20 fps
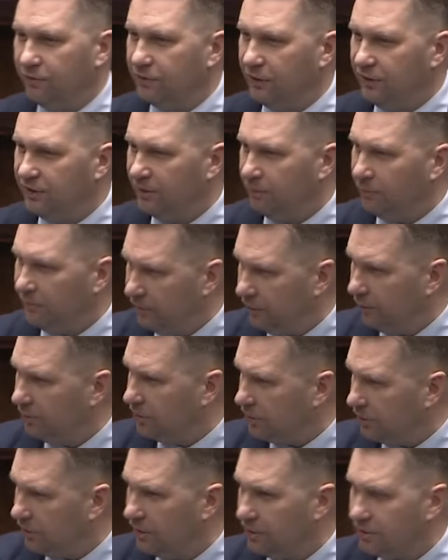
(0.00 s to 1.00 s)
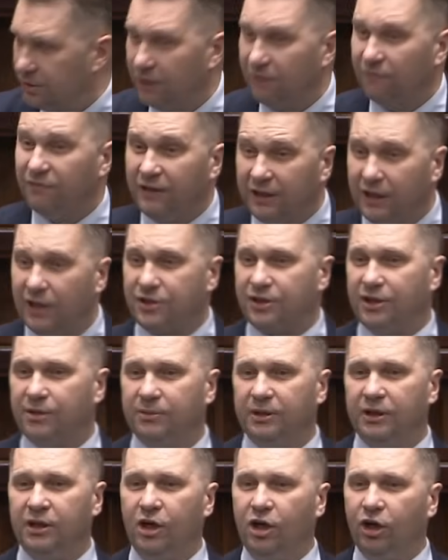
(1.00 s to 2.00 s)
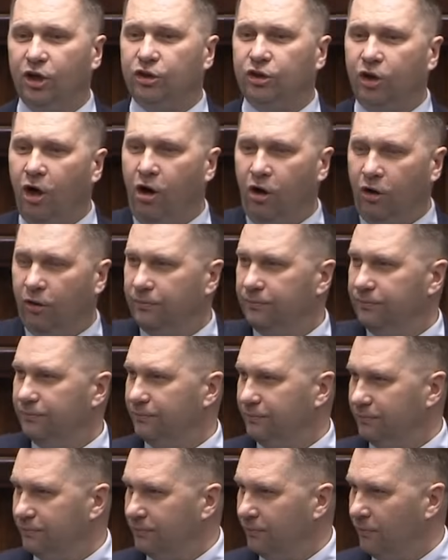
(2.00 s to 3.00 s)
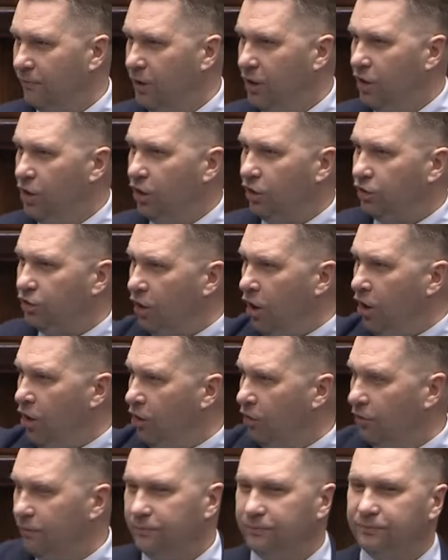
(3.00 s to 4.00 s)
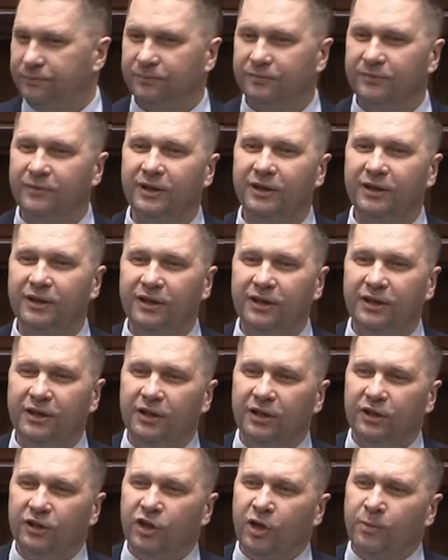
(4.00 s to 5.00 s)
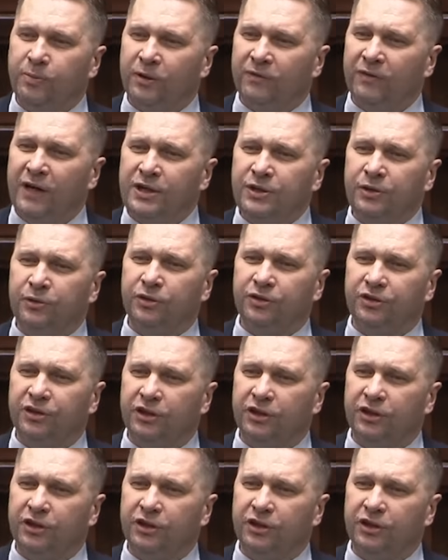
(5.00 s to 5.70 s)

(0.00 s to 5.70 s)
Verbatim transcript: w tej sejmowej komisji śledczej wykażemy, kto, kto doprowadził do